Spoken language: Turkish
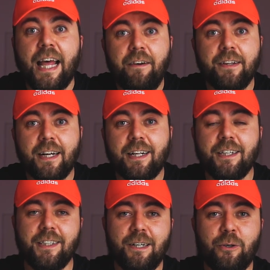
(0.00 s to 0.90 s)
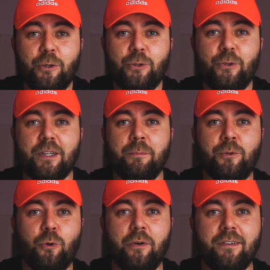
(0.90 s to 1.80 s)
Evet arkadaşlar gördüğünüz
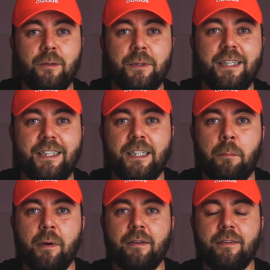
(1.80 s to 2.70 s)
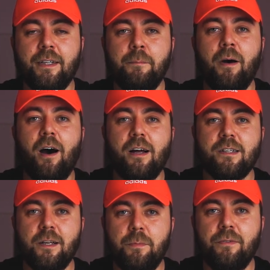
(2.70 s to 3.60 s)
gibi çok hızlı bir giriş yapmak istedim.
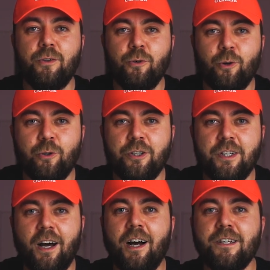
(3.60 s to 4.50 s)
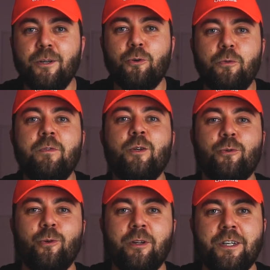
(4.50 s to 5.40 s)
Acil bir video olduğu için, acil durum
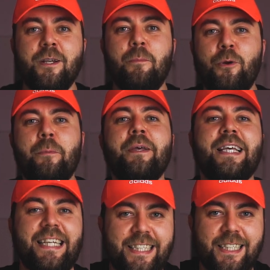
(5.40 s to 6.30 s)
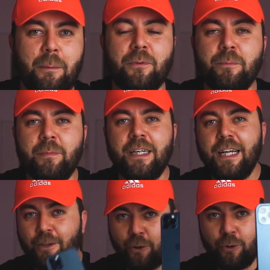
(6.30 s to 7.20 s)
videosu olduğu için de böyle bir giriş yaptım.
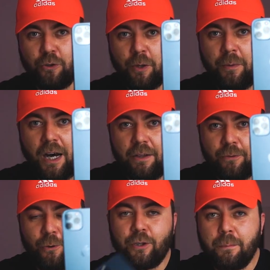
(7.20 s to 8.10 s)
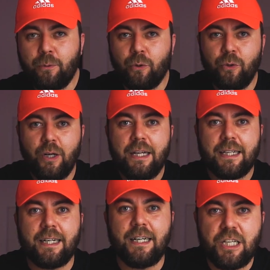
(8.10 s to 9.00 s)
Gördüğünüz gibi iPhone 12 Pro'yu
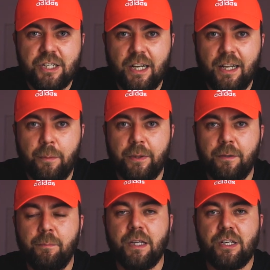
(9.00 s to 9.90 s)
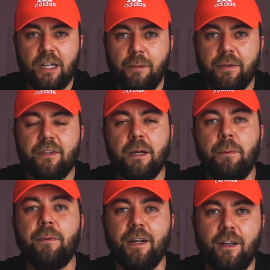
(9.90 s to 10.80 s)
daha inceleyemedim. İncelemesini
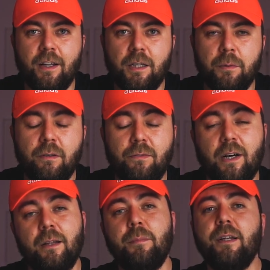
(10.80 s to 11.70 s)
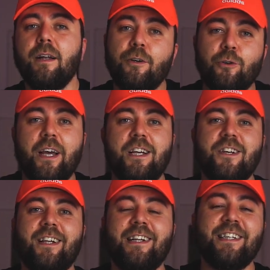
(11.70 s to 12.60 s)
yapıp kanala atamadım. Fakat beni daha çok
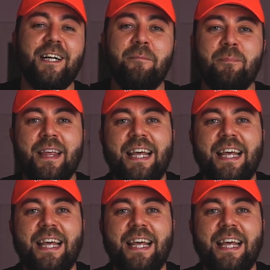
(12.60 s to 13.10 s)
heyecanlandıran